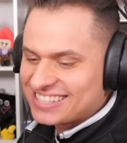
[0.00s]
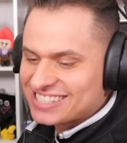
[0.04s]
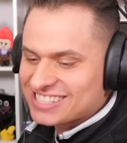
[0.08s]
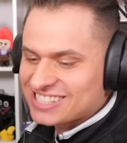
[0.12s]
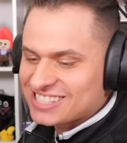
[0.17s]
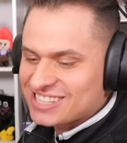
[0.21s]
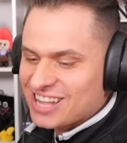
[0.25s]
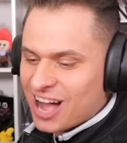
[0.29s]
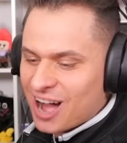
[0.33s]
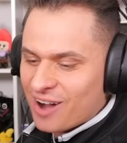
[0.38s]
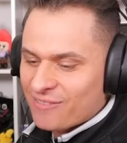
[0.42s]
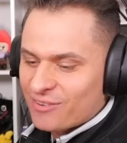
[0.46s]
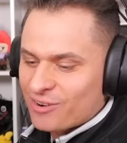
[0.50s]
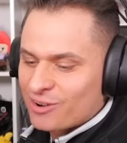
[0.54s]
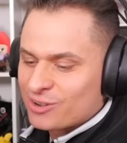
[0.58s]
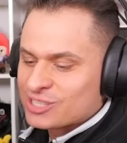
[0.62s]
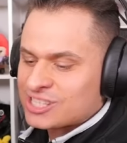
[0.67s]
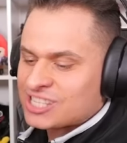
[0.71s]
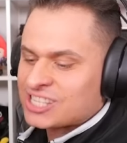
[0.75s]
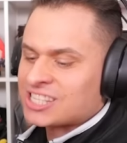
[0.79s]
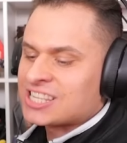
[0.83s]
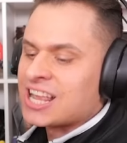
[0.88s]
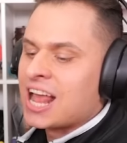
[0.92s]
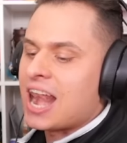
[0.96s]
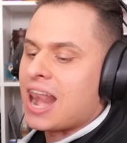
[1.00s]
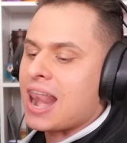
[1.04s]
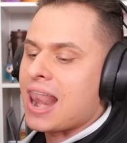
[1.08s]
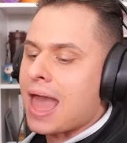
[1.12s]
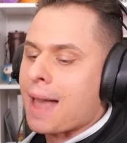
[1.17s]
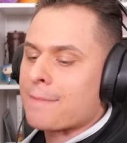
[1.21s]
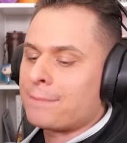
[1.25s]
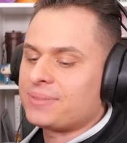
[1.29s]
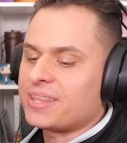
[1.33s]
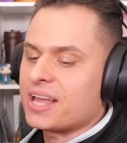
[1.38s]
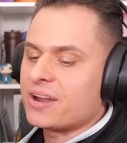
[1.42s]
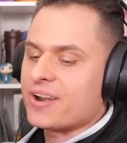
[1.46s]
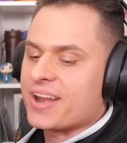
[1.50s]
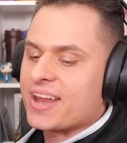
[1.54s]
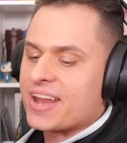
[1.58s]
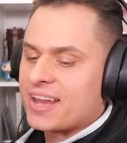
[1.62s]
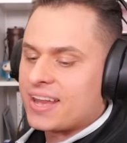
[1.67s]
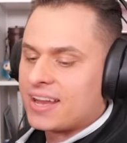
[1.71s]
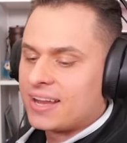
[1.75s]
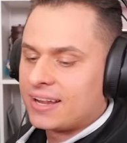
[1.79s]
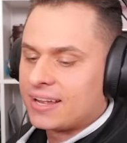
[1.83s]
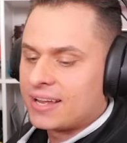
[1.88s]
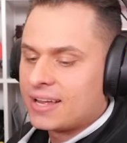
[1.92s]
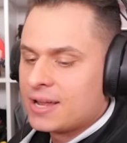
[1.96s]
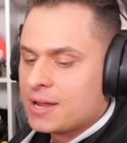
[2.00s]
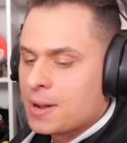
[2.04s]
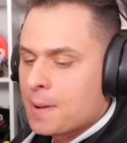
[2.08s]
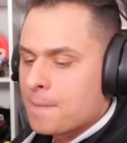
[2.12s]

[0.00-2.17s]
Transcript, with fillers: I znowu slap the ring.